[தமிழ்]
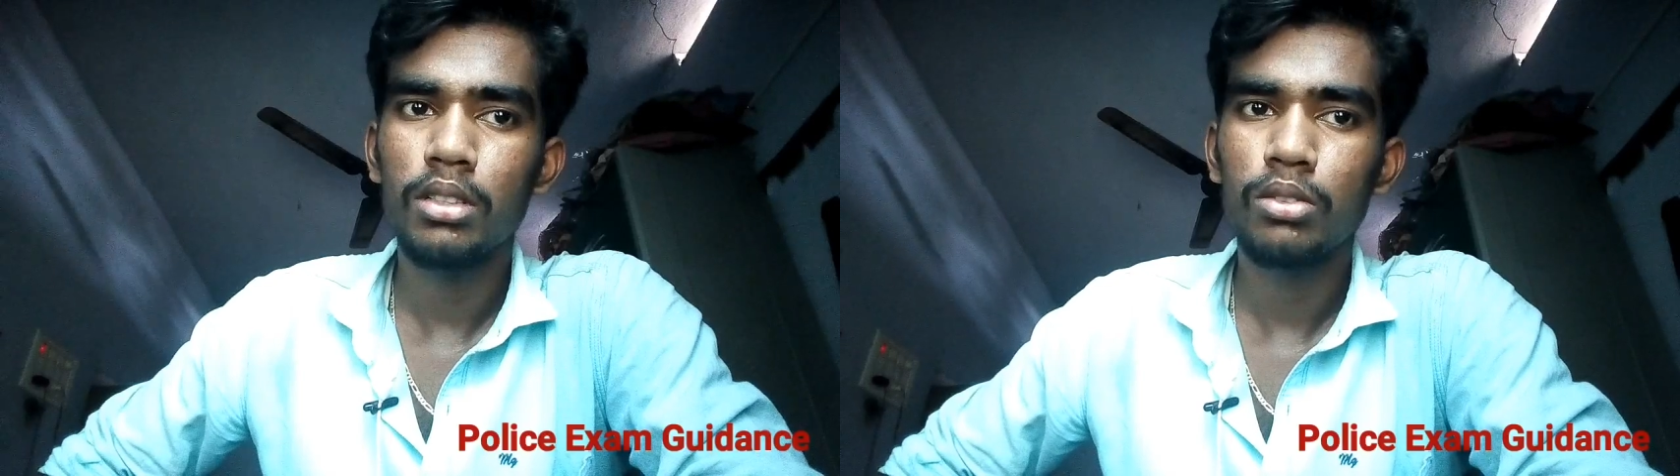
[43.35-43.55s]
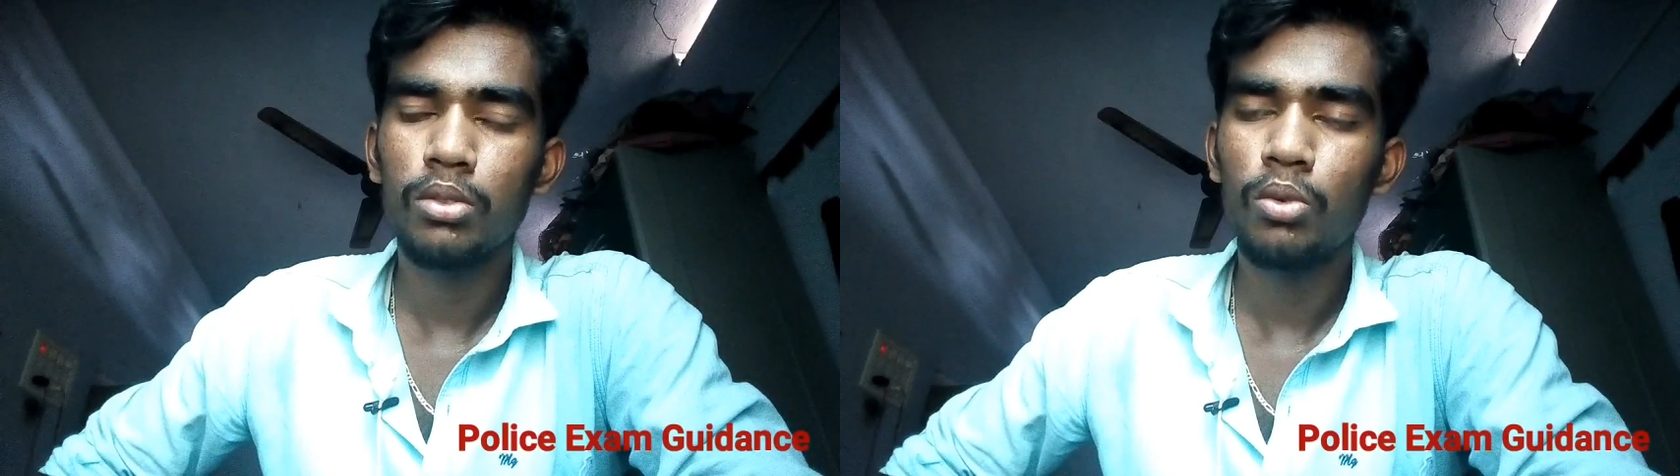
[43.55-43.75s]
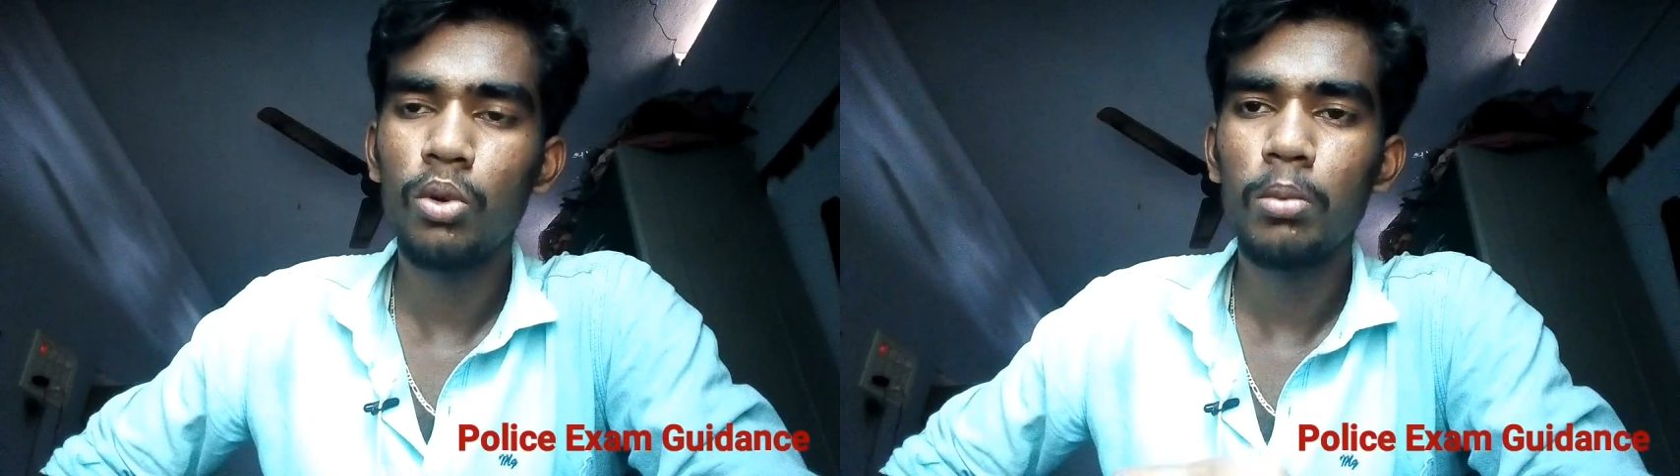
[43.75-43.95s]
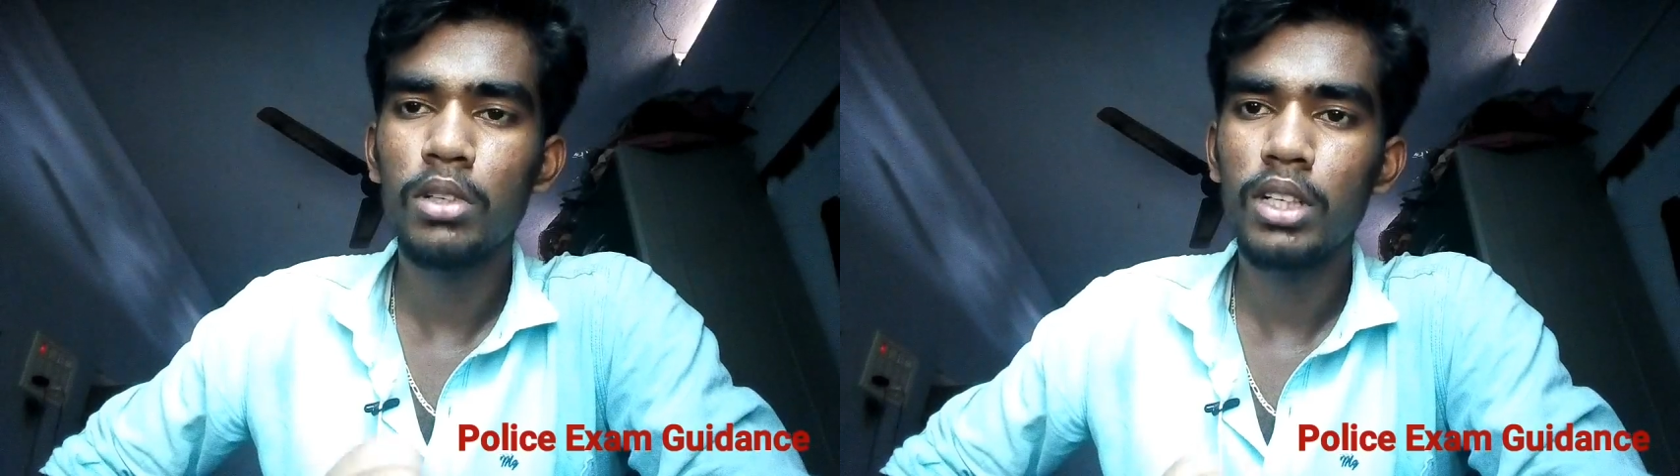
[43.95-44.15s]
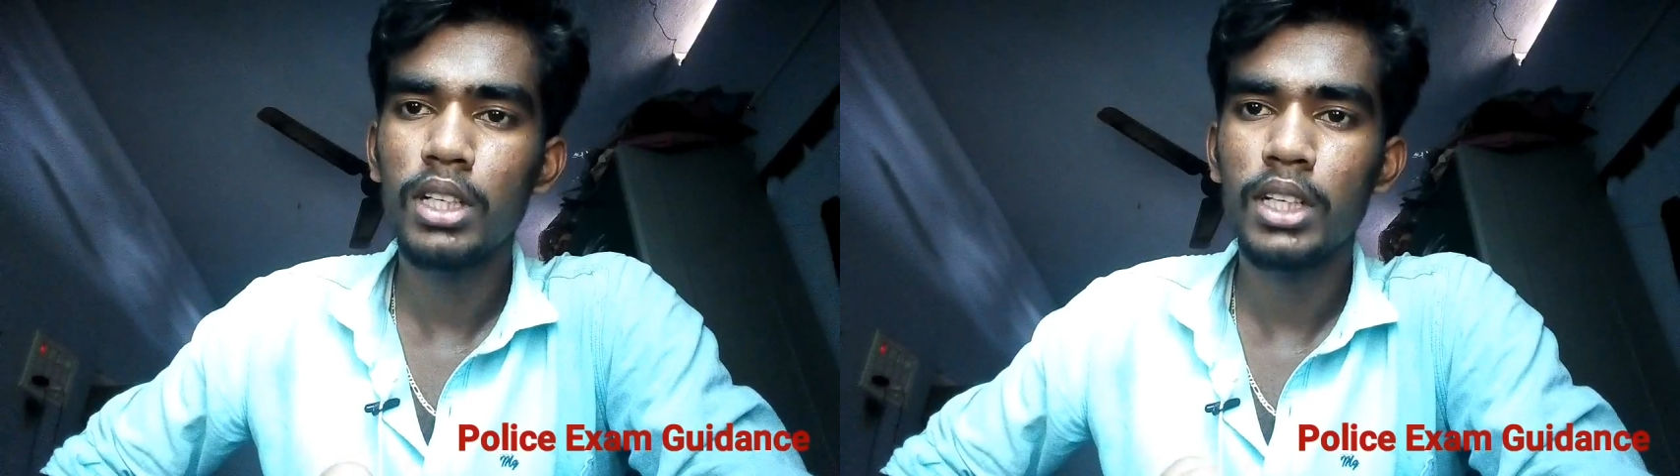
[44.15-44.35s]
ஸ்கூல் புக்கு
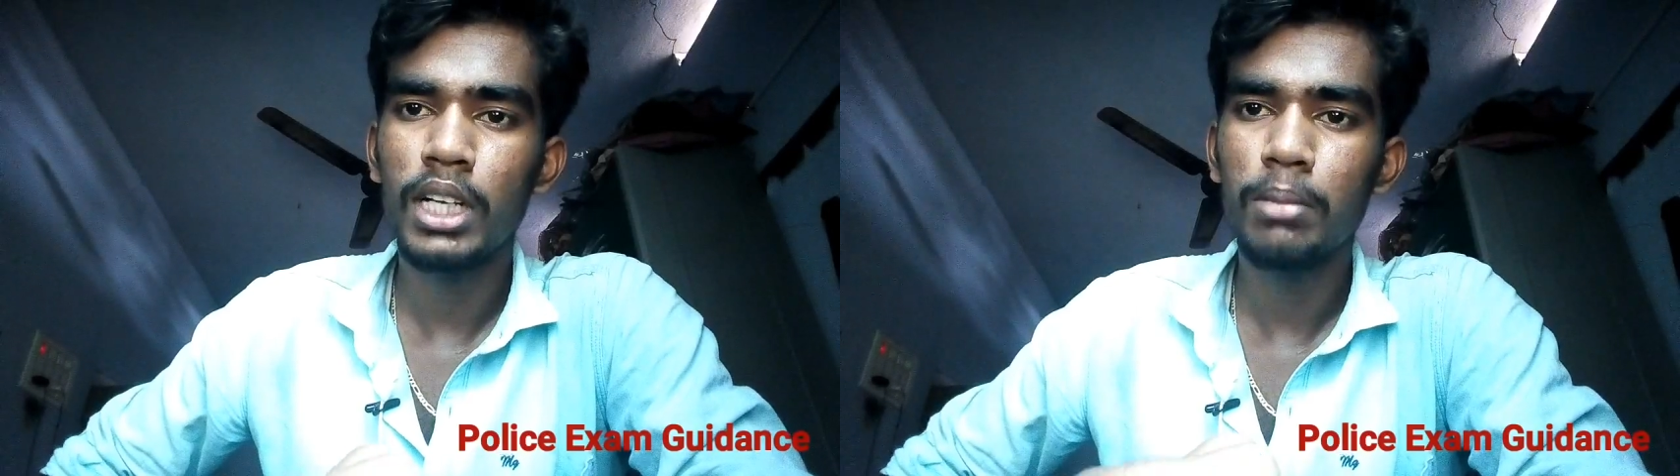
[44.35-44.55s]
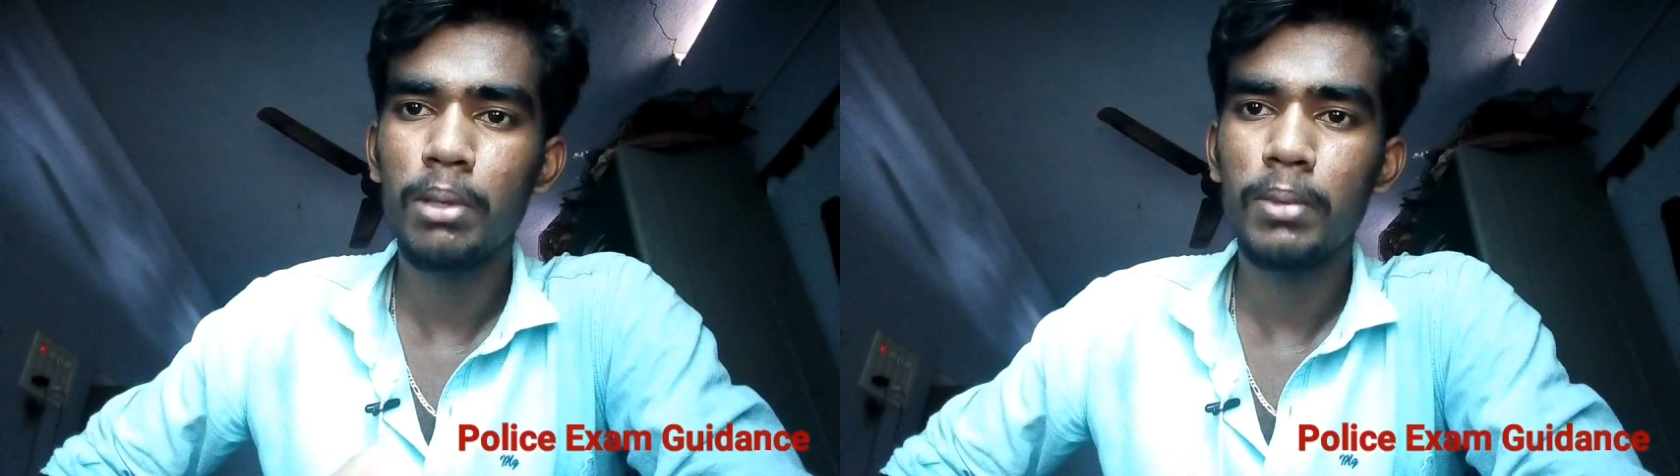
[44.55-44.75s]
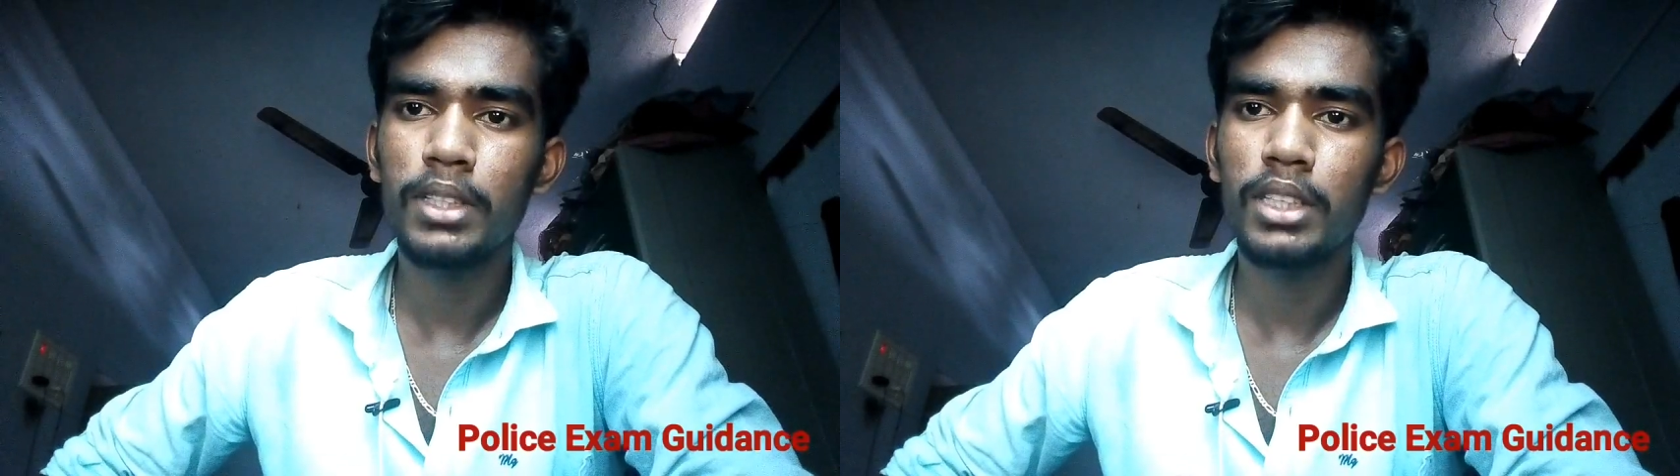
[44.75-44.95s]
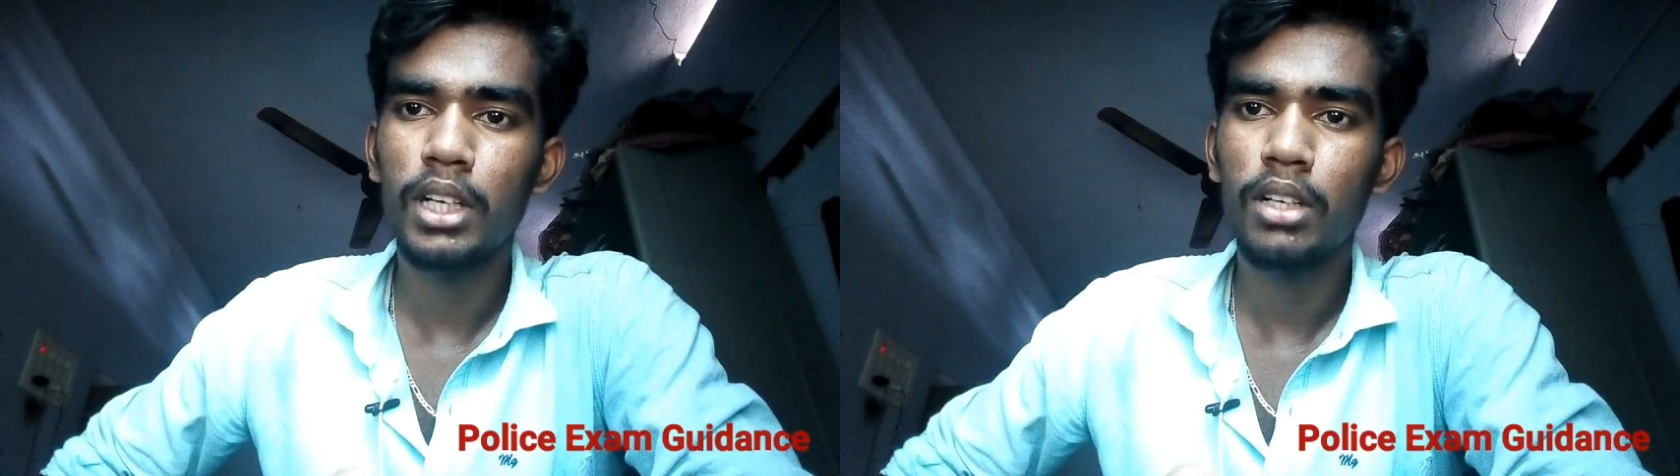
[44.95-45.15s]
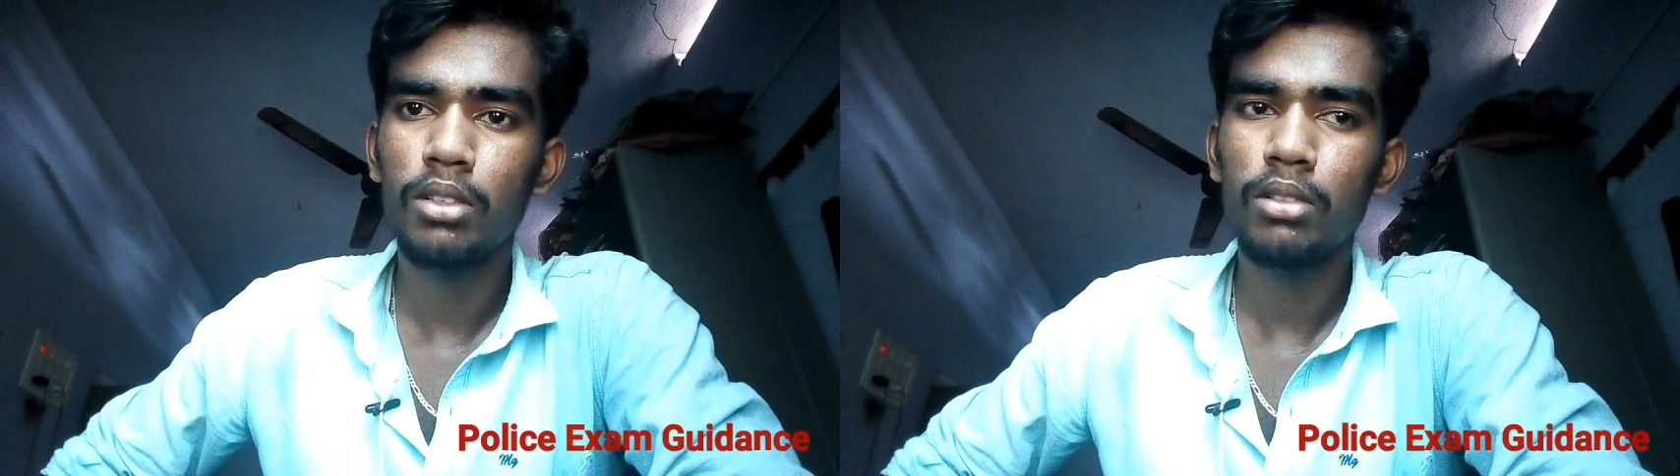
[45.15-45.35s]
தான் நீங்கள் கண்டிப்பாக படித்தே
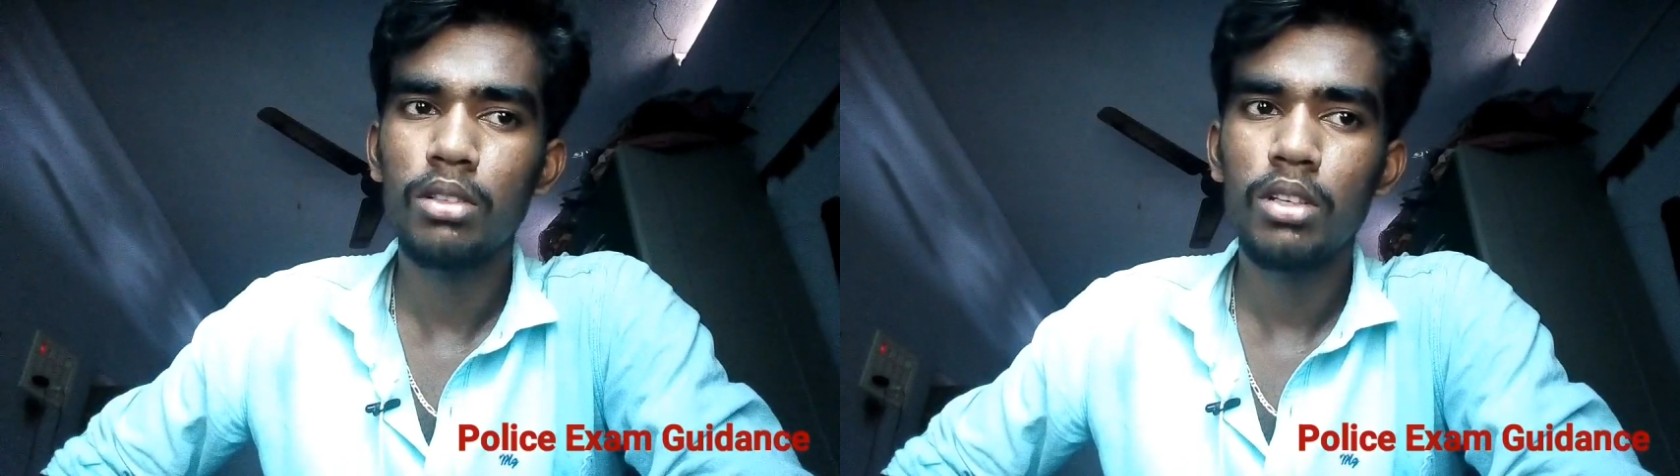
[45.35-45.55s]
ஆகணும்